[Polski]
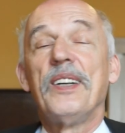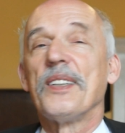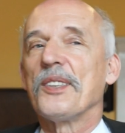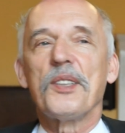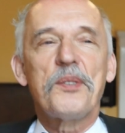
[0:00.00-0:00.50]

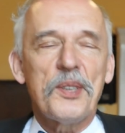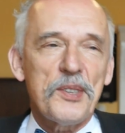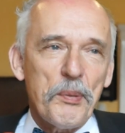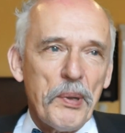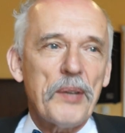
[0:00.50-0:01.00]
Także to
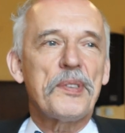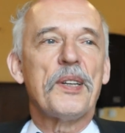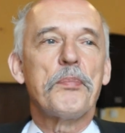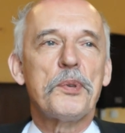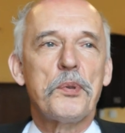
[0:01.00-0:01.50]
jest
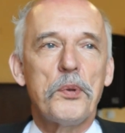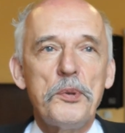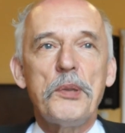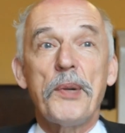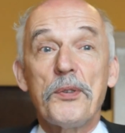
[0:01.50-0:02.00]
nieprawda. Po prostu
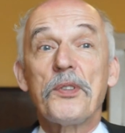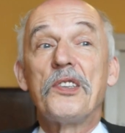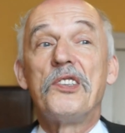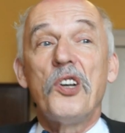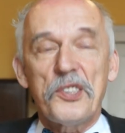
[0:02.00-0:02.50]
ludzie mają
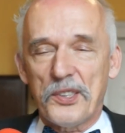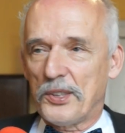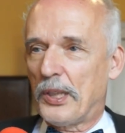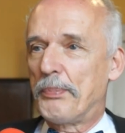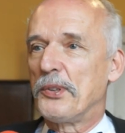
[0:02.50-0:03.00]

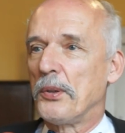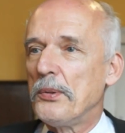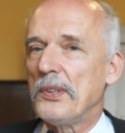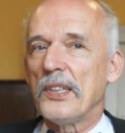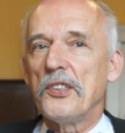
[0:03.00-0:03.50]
dosyć,
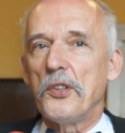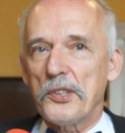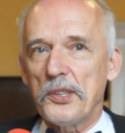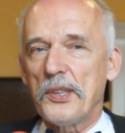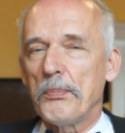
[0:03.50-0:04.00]
absolutnie
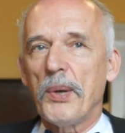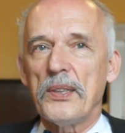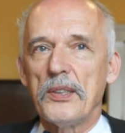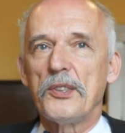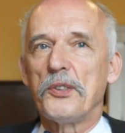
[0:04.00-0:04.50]
dosyć tej
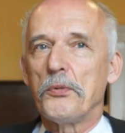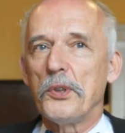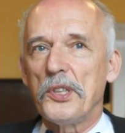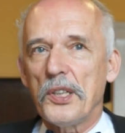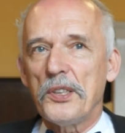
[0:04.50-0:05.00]
bandy
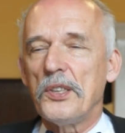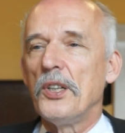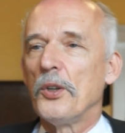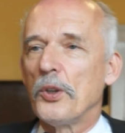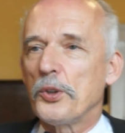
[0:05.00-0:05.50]
złodziei,
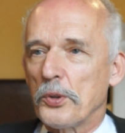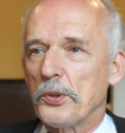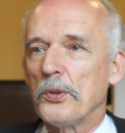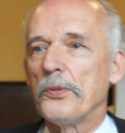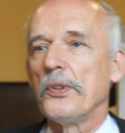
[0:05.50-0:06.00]

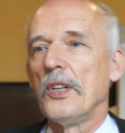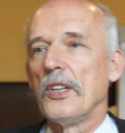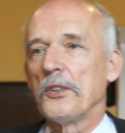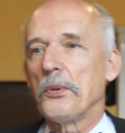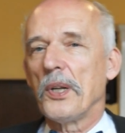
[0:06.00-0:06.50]
oszustów,
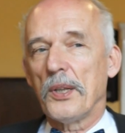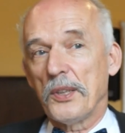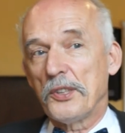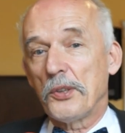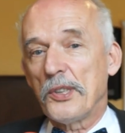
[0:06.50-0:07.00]

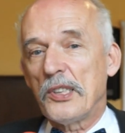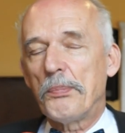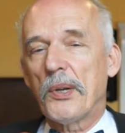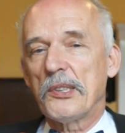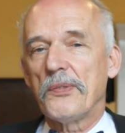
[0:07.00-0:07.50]
która jest codziennie
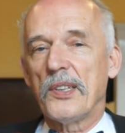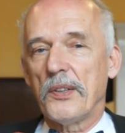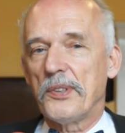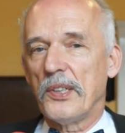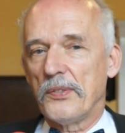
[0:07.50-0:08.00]

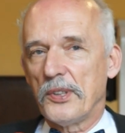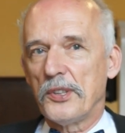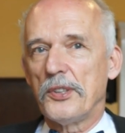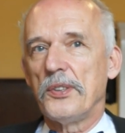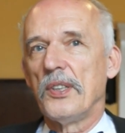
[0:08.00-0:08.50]
pokazywana w
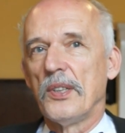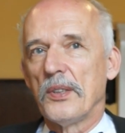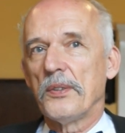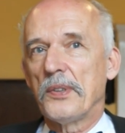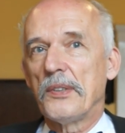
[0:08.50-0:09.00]
telewizji,
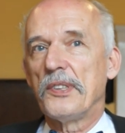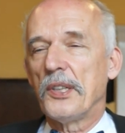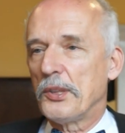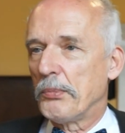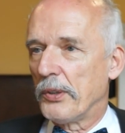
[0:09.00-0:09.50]
w
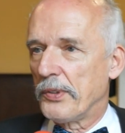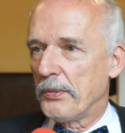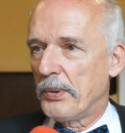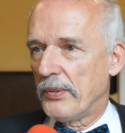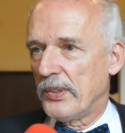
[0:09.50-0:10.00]
telewizji
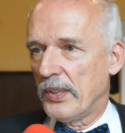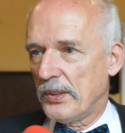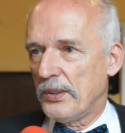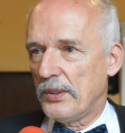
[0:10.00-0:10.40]
reżimowej, prawda?